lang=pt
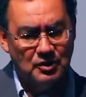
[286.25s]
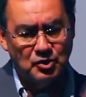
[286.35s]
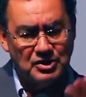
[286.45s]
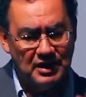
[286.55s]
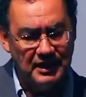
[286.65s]

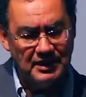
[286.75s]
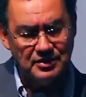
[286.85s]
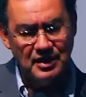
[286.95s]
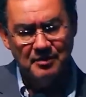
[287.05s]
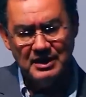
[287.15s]
no
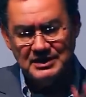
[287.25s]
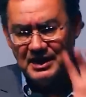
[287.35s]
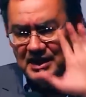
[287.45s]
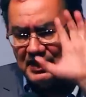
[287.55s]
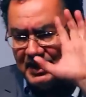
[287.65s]
silêncio da mente,
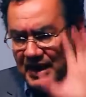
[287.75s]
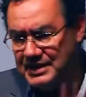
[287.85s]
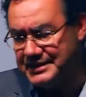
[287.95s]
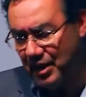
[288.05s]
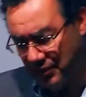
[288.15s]
sem
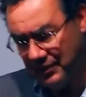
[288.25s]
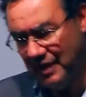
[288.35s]
ninguém estar